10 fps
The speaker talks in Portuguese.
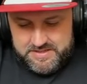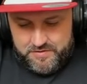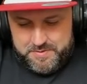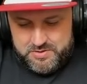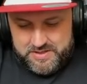
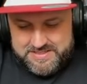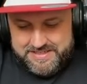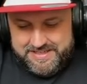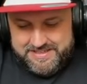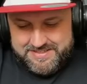Salve pessoas
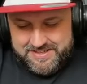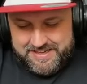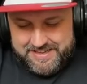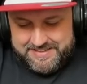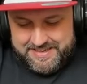lindas,
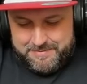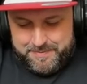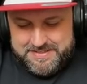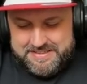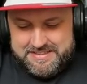olha lá, tá
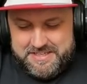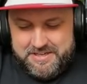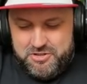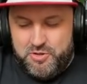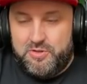rapaziada, tá
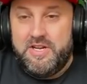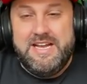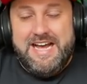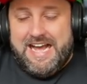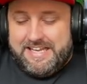chegando junto
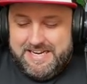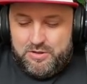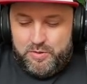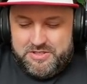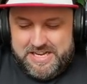Aqui
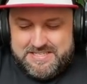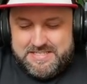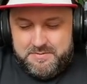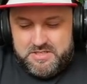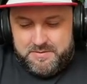na Twitch é
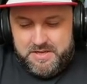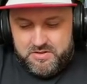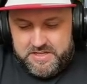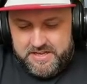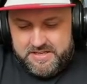assim, meus
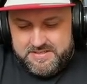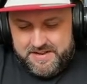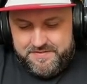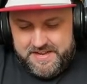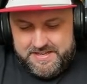amigos, quem
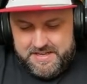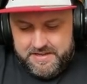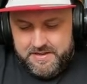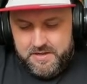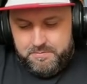quiser ver
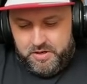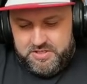aí,